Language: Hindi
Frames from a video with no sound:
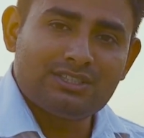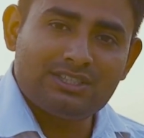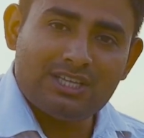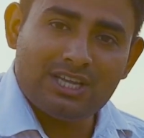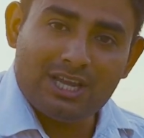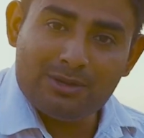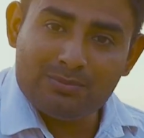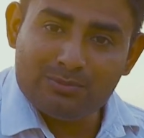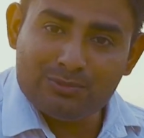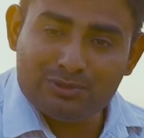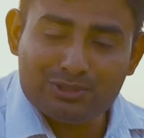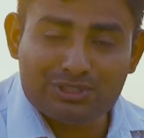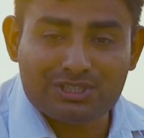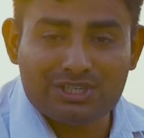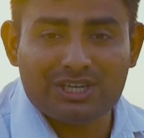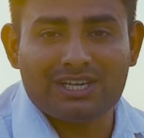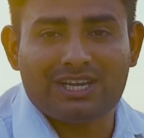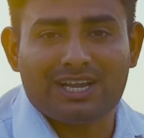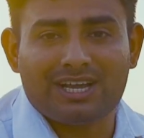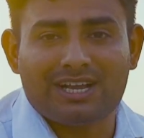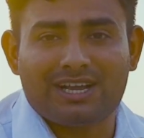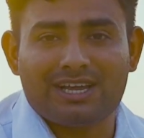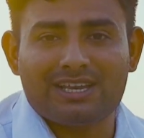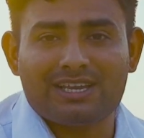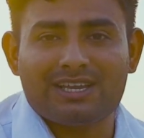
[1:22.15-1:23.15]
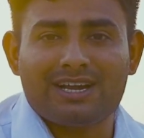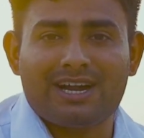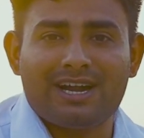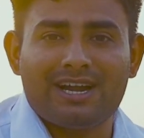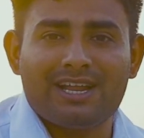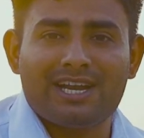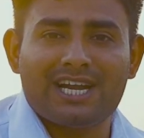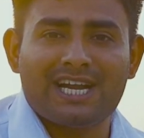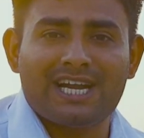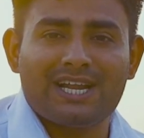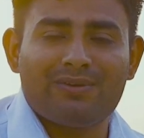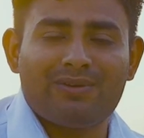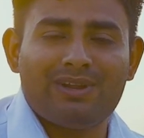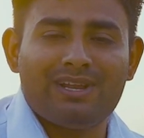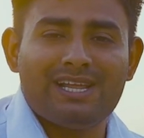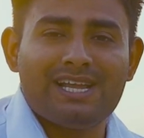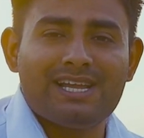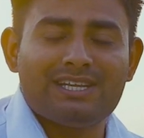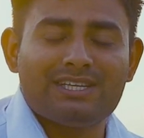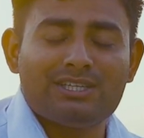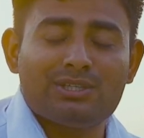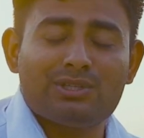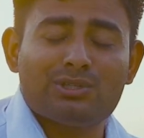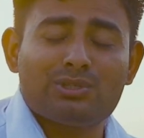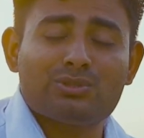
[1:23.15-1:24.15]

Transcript: सेम उसकी टक्कर की गाड़ी रहने वाली है जी